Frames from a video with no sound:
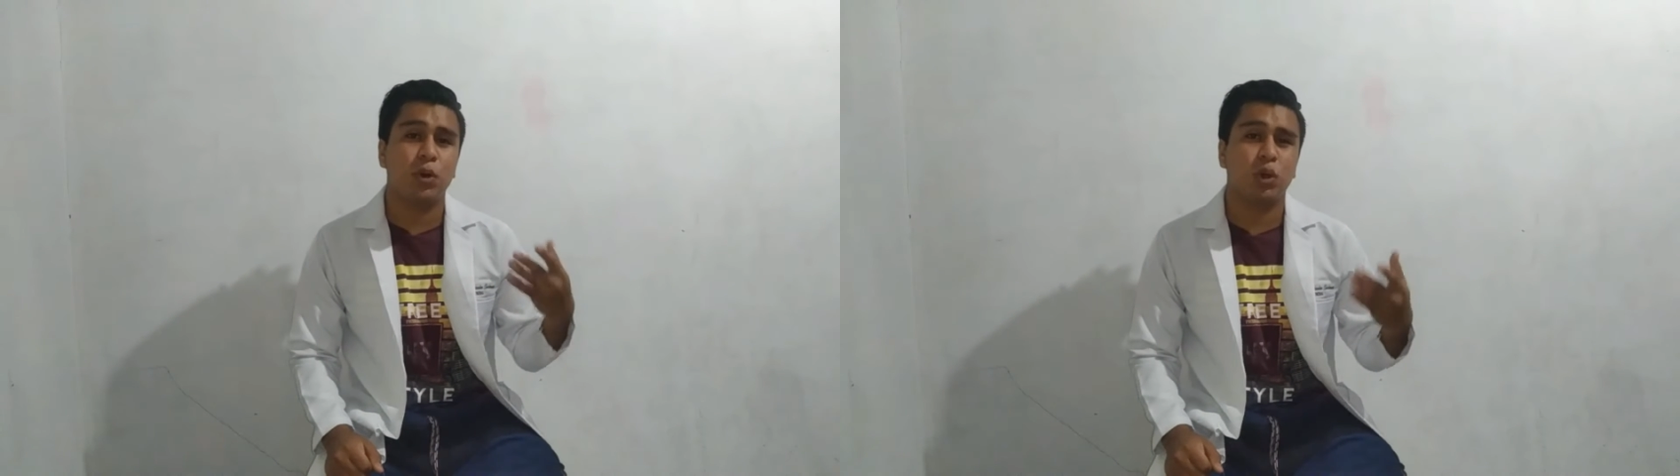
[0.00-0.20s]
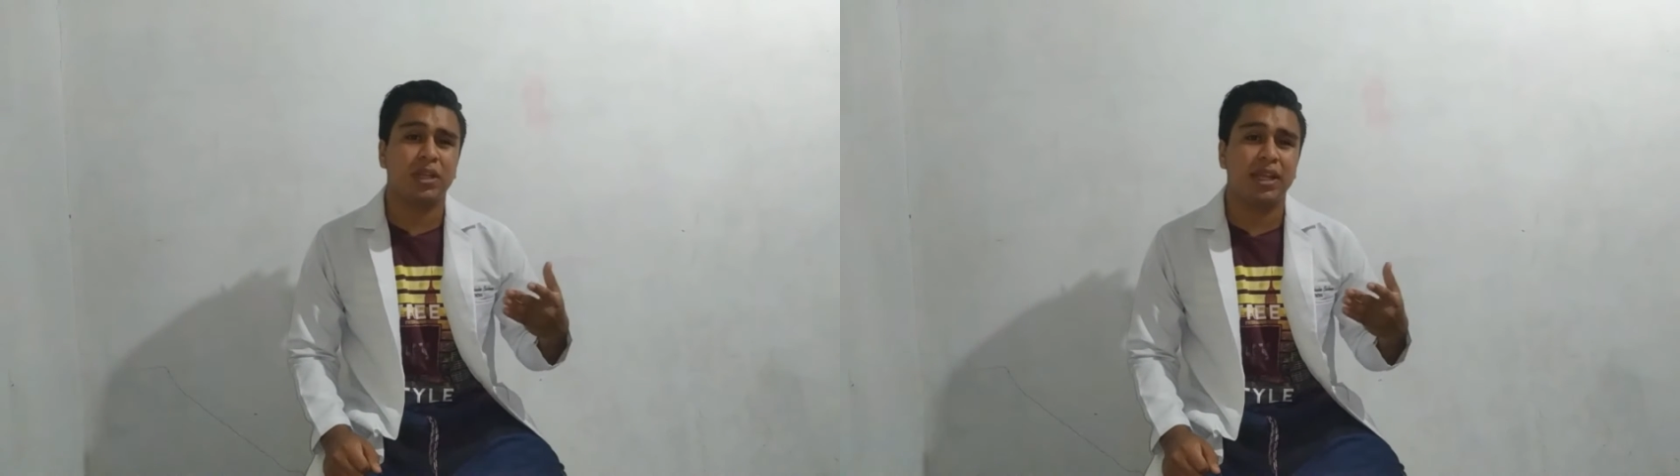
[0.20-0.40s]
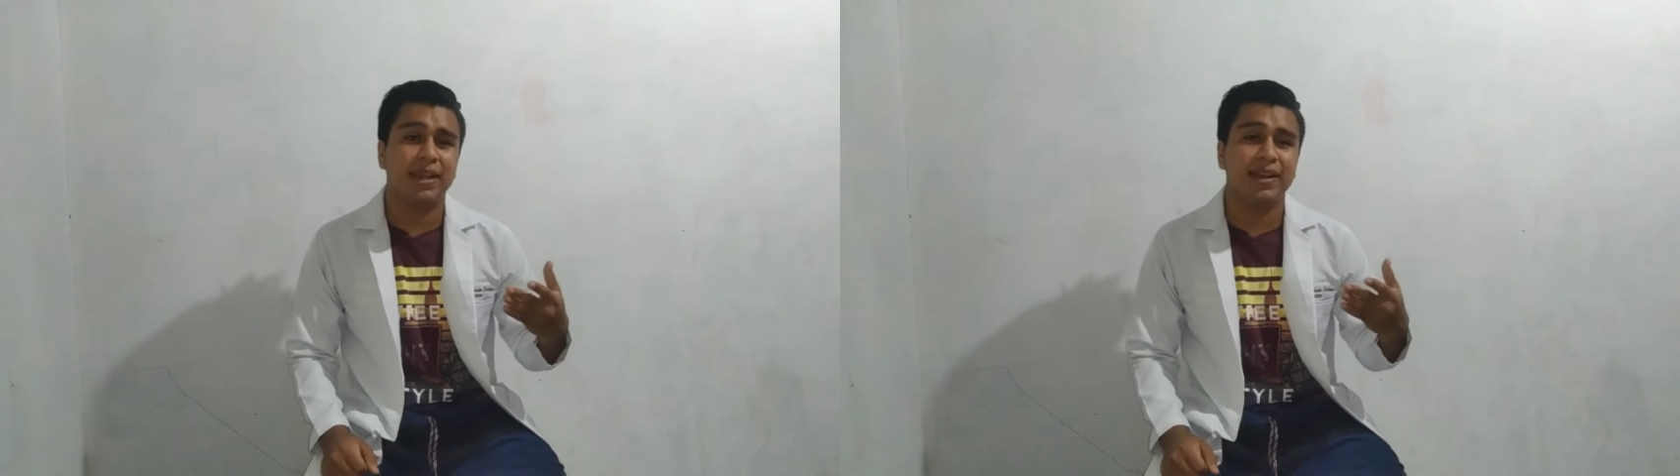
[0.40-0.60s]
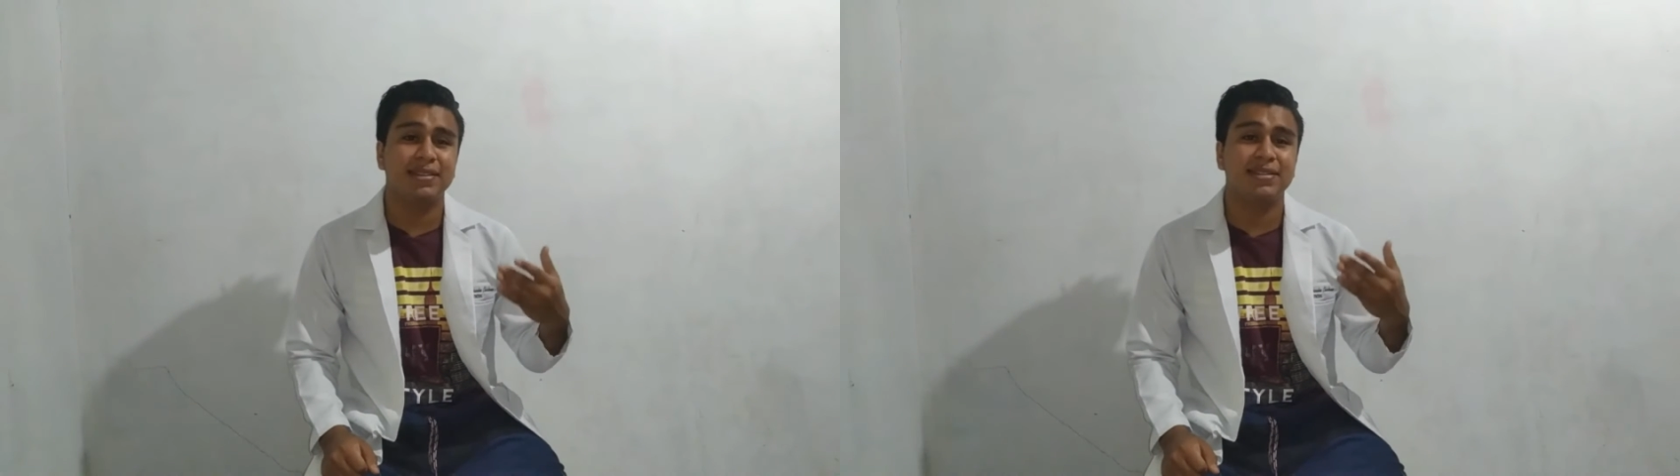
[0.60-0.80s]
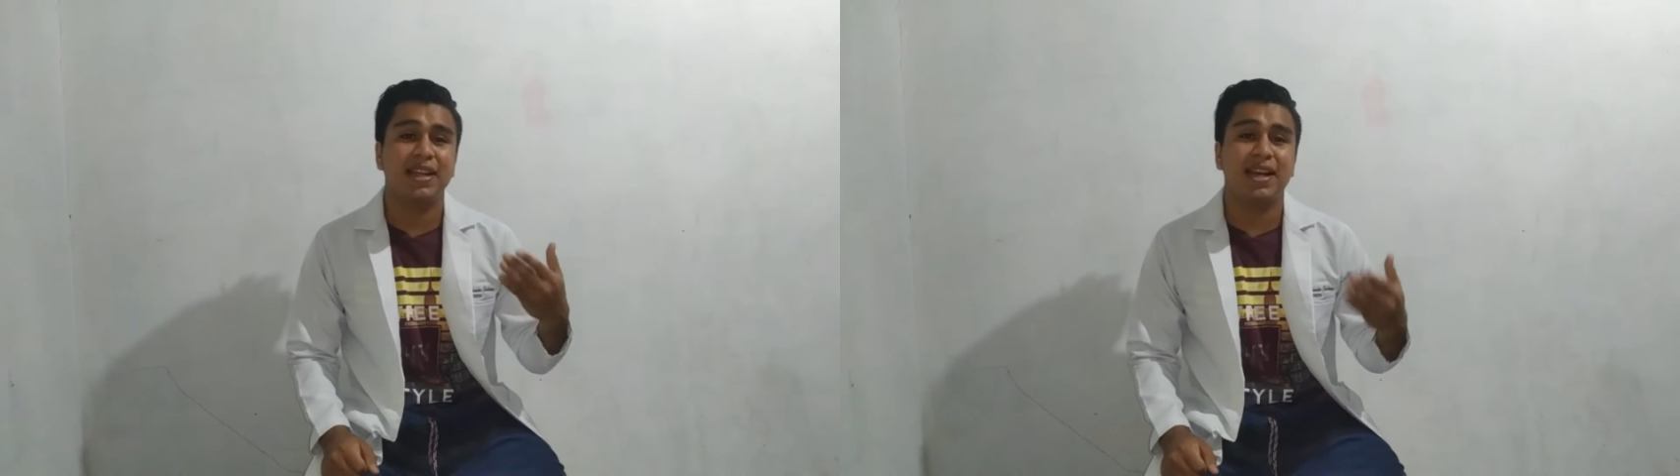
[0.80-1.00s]

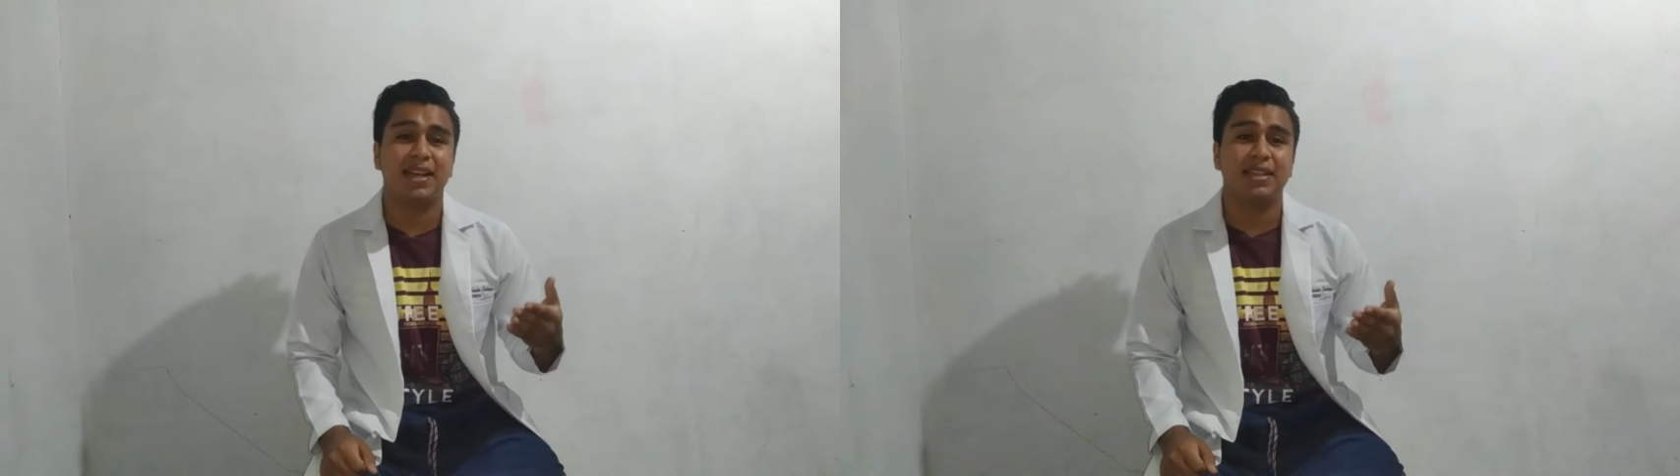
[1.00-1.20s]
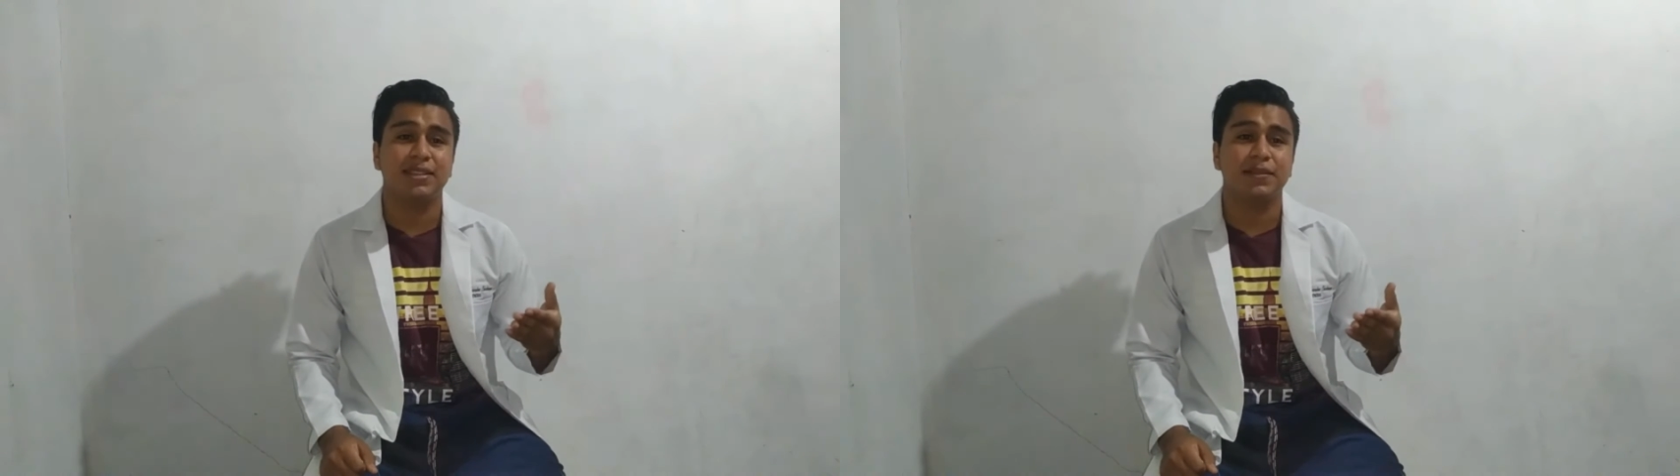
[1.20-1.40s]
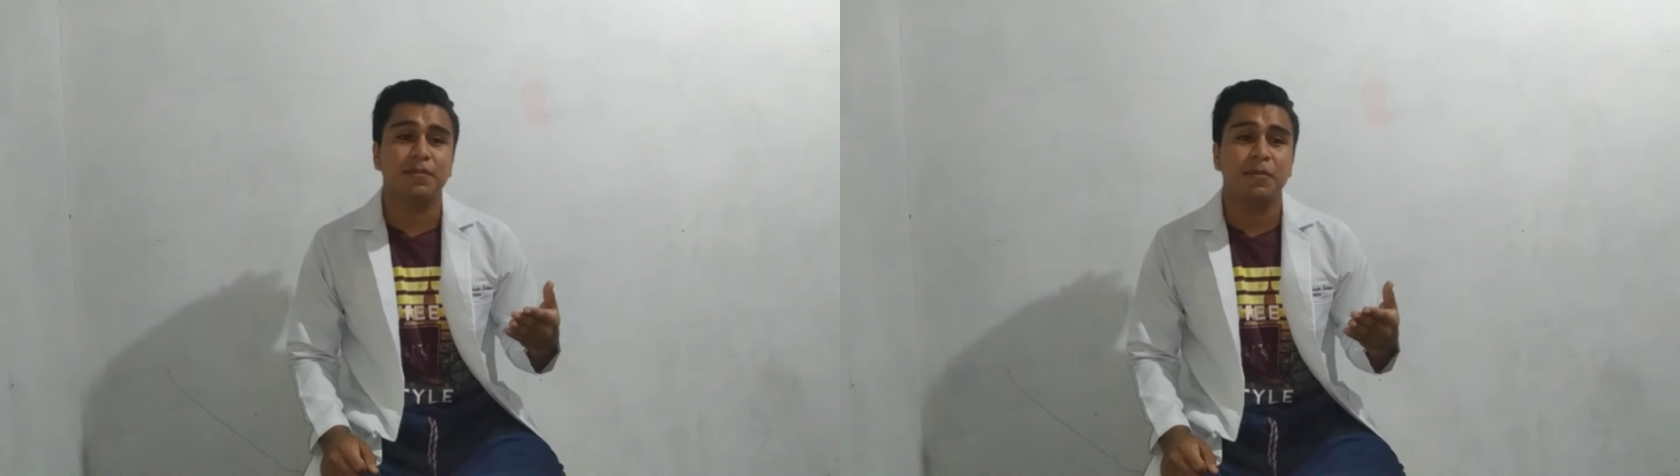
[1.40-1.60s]
proteínas de la leche